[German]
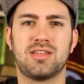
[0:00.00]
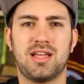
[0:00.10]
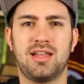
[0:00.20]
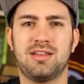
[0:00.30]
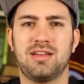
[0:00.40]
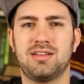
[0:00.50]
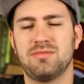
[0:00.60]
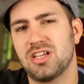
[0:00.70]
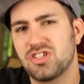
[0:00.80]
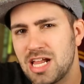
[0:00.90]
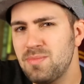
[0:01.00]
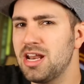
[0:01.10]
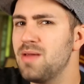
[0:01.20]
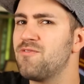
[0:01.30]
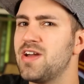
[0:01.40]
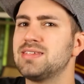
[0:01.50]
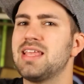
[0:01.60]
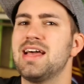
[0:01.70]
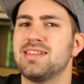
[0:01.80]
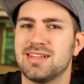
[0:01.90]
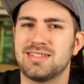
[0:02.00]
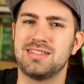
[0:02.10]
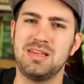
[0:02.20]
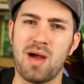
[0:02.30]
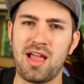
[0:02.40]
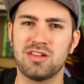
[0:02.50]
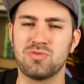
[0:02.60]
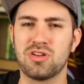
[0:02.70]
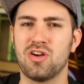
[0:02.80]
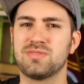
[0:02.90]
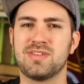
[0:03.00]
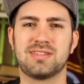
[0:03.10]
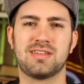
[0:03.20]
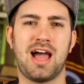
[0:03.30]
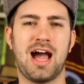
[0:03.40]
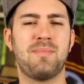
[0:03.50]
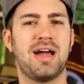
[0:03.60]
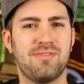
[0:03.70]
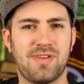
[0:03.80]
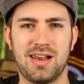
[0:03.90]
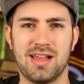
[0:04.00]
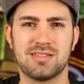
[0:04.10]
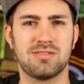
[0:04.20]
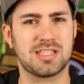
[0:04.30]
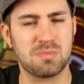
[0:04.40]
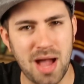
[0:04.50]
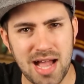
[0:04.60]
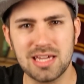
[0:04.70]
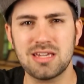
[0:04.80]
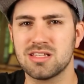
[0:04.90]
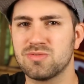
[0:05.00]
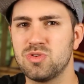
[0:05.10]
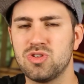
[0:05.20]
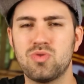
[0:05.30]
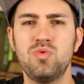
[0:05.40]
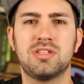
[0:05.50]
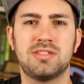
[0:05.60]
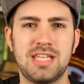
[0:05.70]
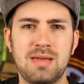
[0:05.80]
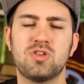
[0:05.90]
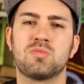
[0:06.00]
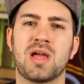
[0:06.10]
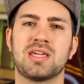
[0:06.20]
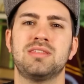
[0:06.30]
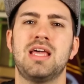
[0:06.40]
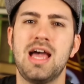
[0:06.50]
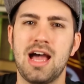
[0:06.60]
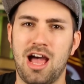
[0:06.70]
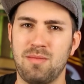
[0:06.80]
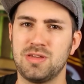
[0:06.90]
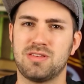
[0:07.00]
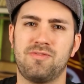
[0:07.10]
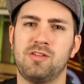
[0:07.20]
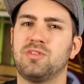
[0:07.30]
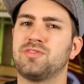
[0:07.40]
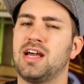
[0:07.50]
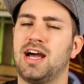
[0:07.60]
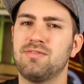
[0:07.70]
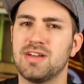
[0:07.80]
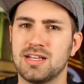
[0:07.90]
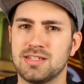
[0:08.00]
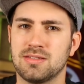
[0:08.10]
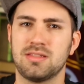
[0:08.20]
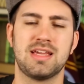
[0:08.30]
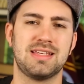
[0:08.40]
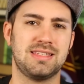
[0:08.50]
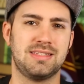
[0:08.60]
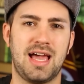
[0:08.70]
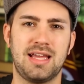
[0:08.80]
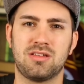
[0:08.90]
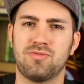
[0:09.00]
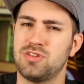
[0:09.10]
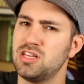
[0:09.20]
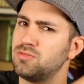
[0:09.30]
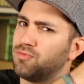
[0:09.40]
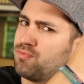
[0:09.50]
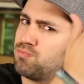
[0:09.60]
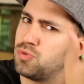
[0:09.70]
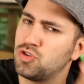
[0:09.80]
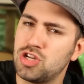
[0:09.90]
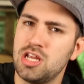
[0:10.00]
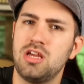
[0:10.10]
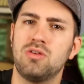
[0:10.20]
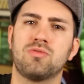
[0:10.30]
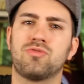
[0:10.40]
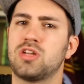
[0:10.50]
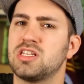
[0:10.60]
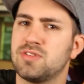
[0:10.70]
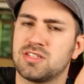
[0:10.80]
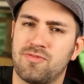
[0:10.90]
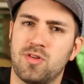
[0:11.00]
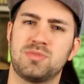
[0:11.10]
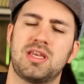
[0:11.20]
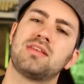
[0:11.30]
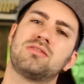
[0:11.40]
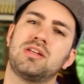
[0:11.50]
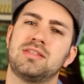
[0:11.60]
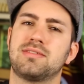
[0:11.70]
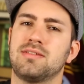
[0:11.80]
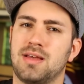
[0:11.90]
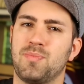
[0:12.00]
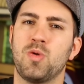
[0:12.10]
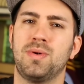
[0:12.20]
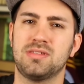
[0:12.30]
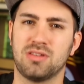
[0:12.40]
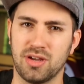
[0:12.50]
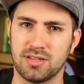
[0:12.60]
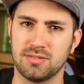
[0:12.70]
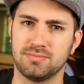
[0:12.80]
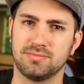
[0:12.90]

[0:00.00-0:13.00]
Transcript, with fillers: sondern äh, dann stellt man eben fest, dass sich die Macher durchaus was haben einfallen lassen. Das mag ich, das finde ich gut. Dementsprechend hat mich der Film auf der handwerklichen Seite für das Budget und für das, was der Film sein soll, insgesamt überzeugt.